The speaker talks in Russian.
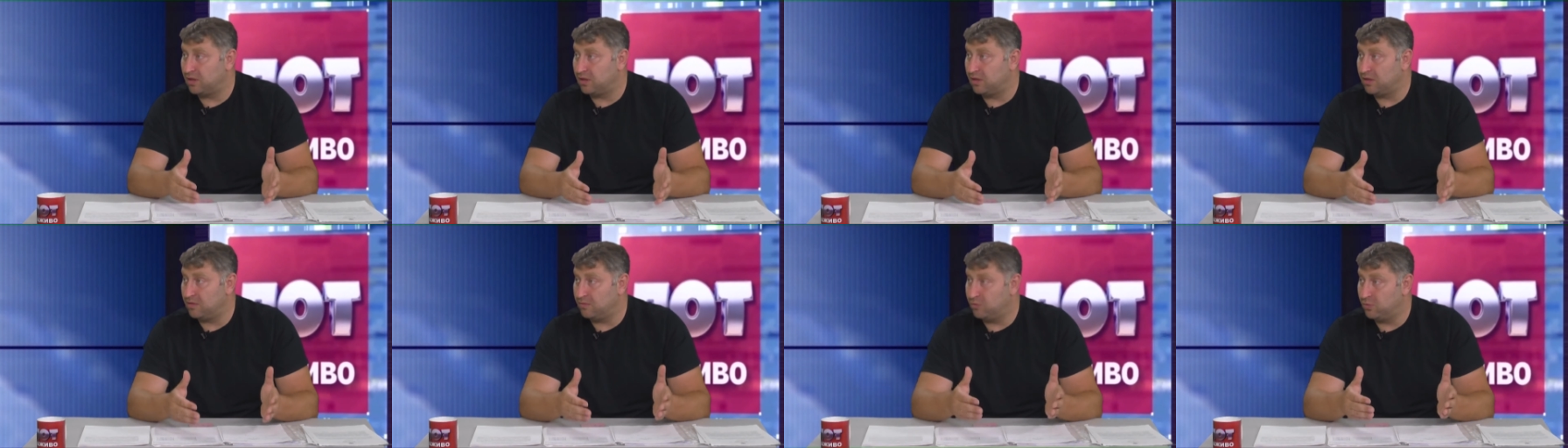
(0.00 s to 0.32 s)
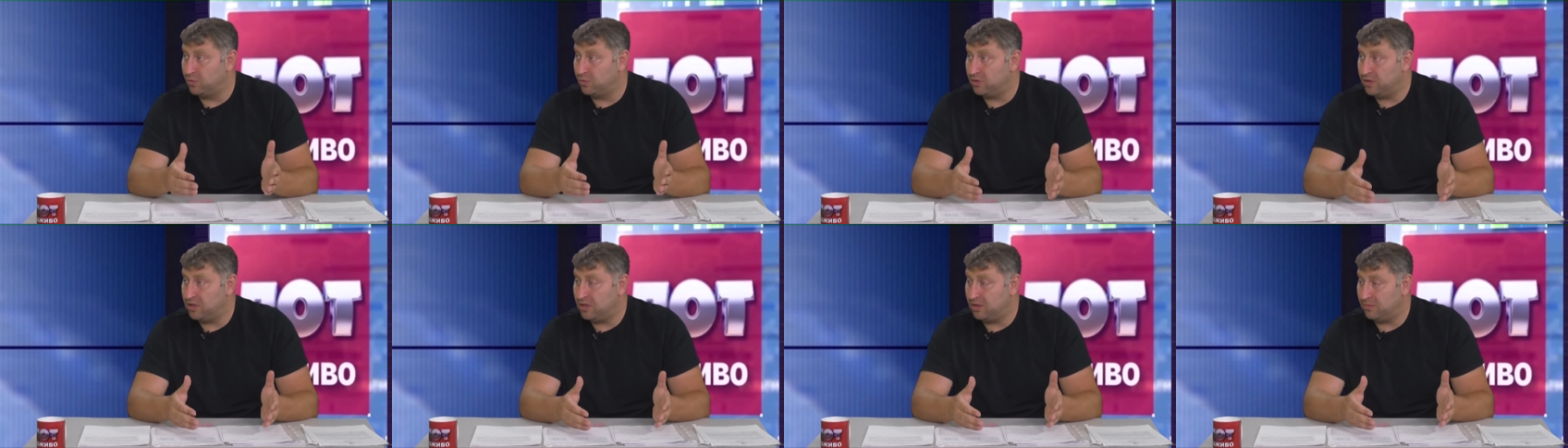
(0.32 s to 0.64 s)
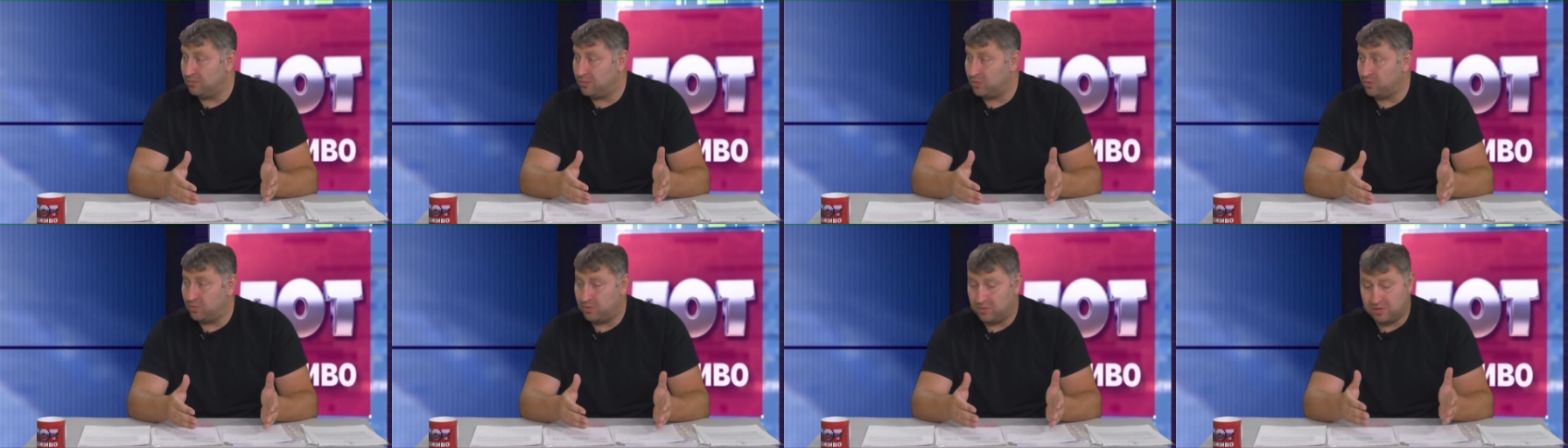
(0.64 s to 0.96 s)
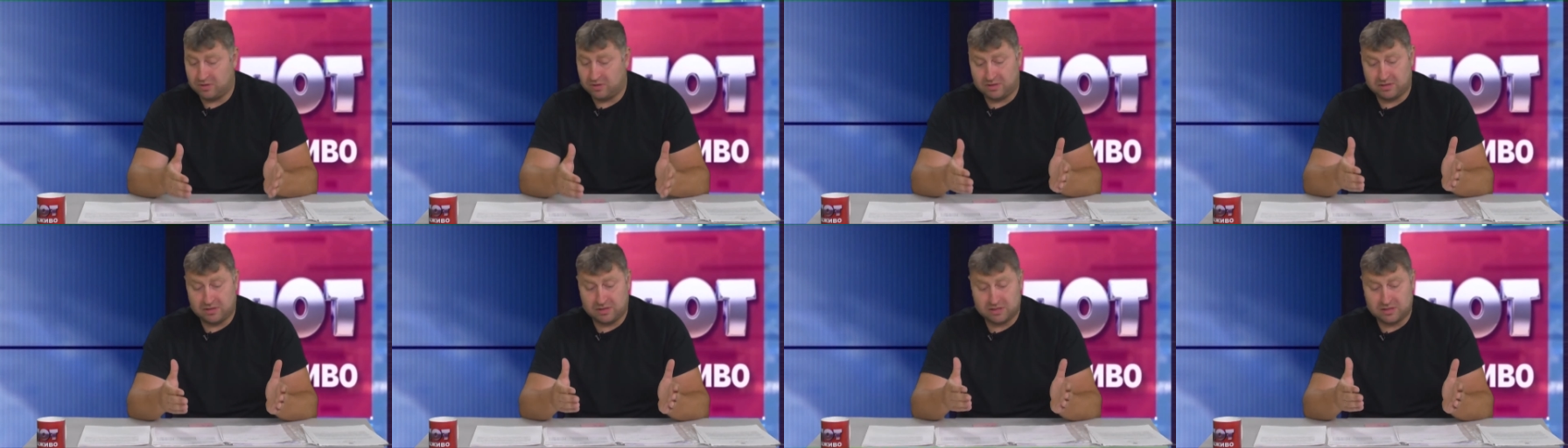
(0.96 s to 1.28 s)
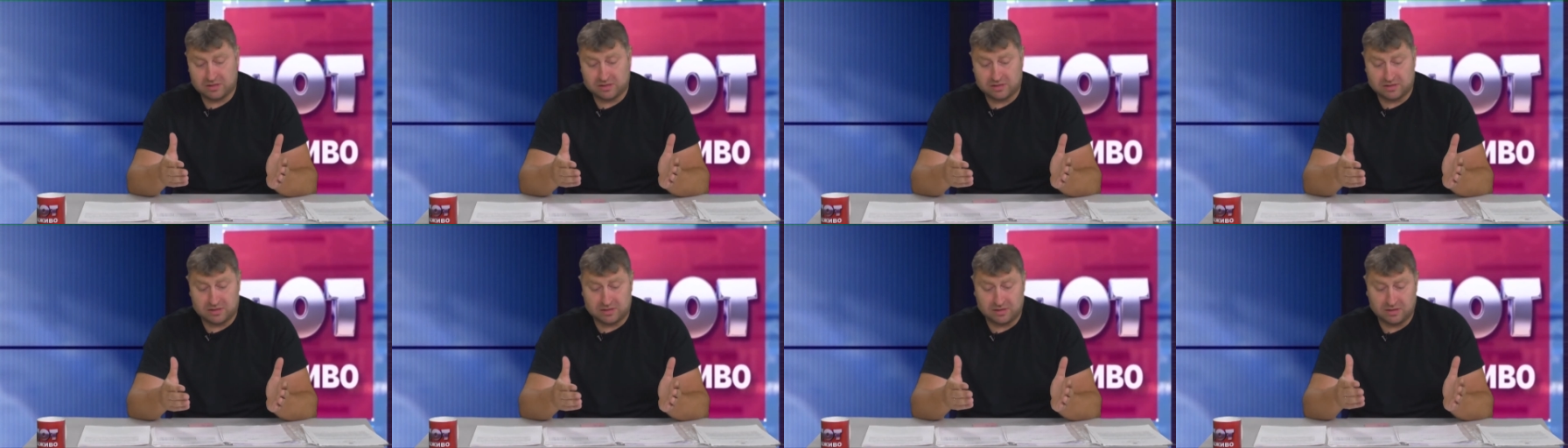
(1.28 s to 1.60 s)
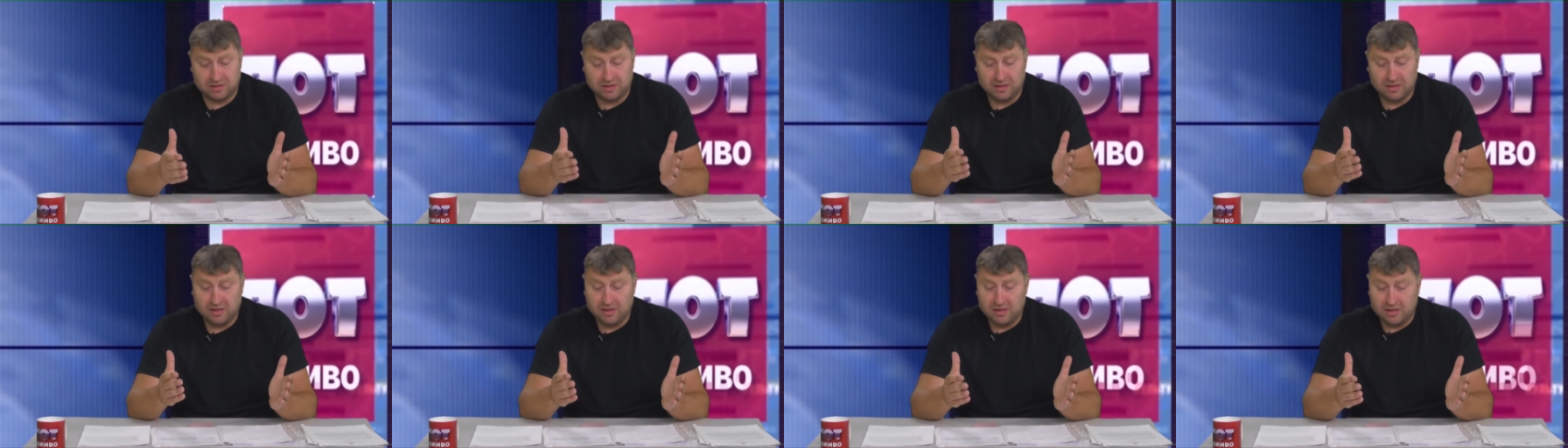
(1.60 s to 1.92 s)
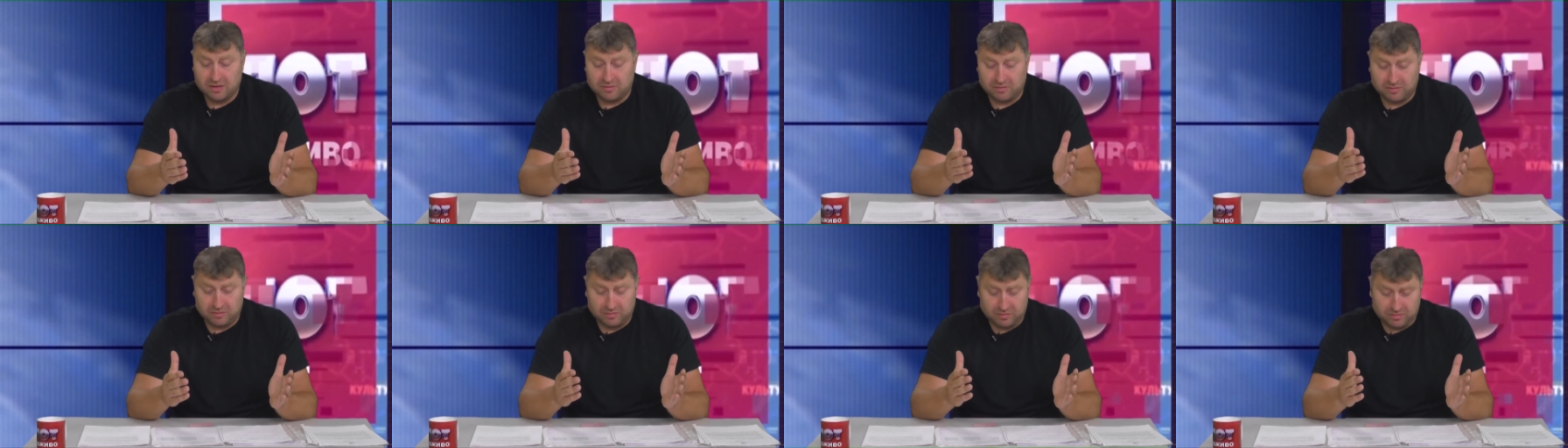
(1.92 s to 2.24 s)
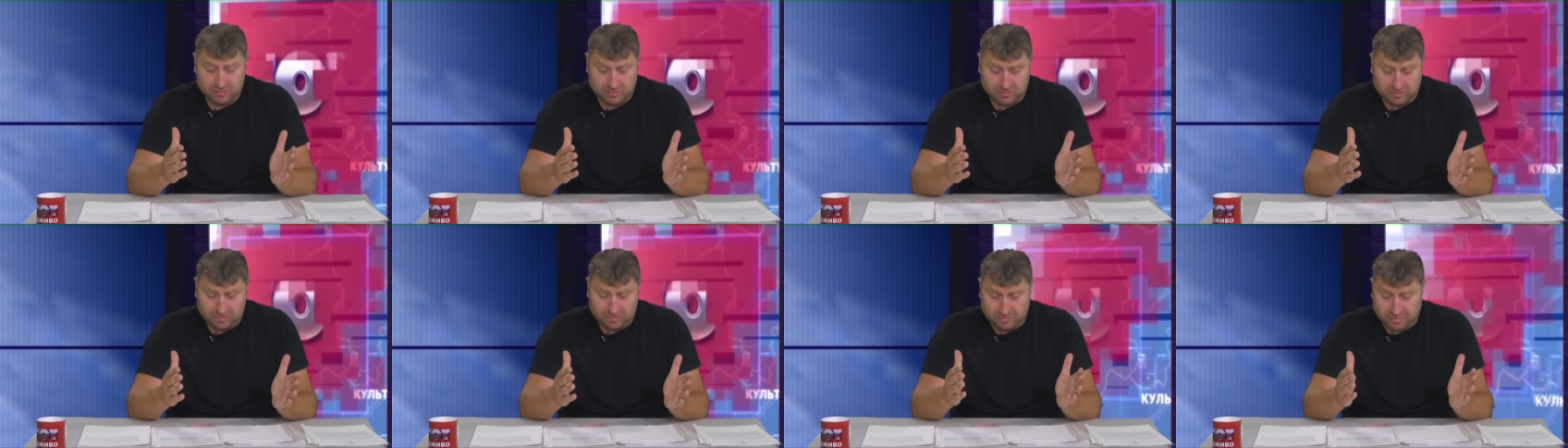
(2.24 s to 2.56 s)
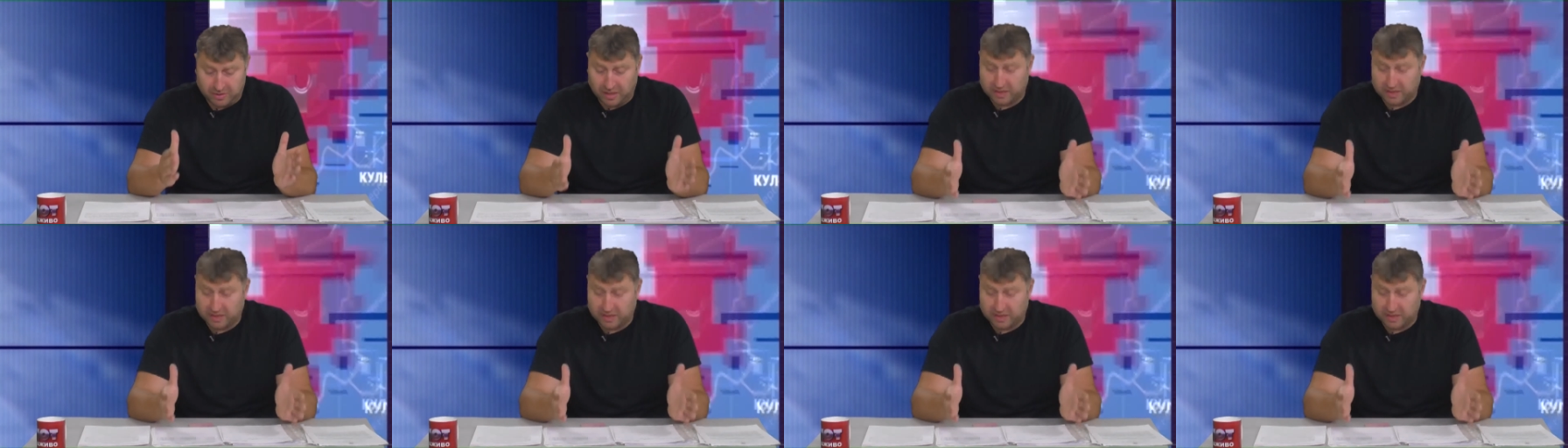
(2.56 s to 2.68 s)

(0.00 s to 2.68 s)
долговую ему, э, с, э,